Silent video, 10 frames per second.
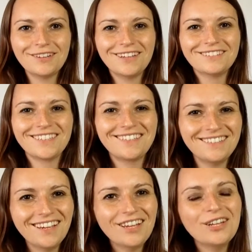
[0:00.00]
de
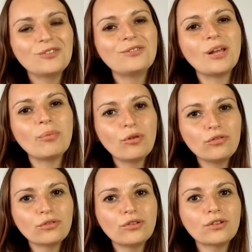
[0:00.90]
l'anorexie, toute la
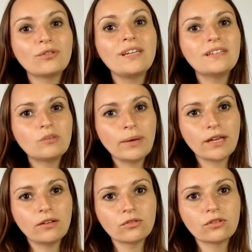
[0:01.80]
profondeur de
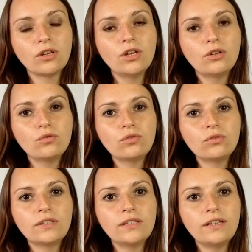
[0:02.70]
l'expérience, tout
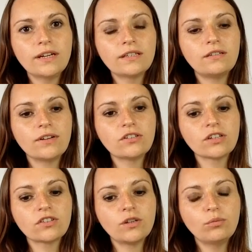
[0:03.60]
ce qu'il y a qui va
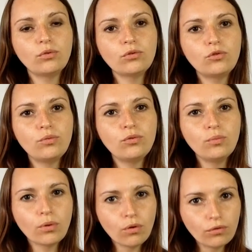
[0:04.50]
chercher beaucoup plus
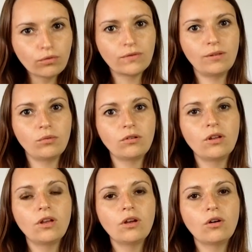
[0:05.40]
profondément
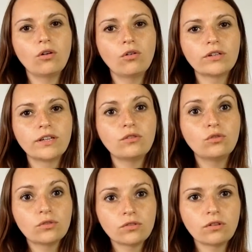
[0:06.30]
en quête
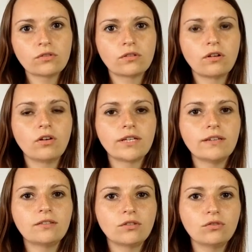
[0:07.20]
de sens, en
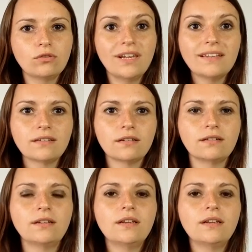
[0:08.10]
quête de l'être,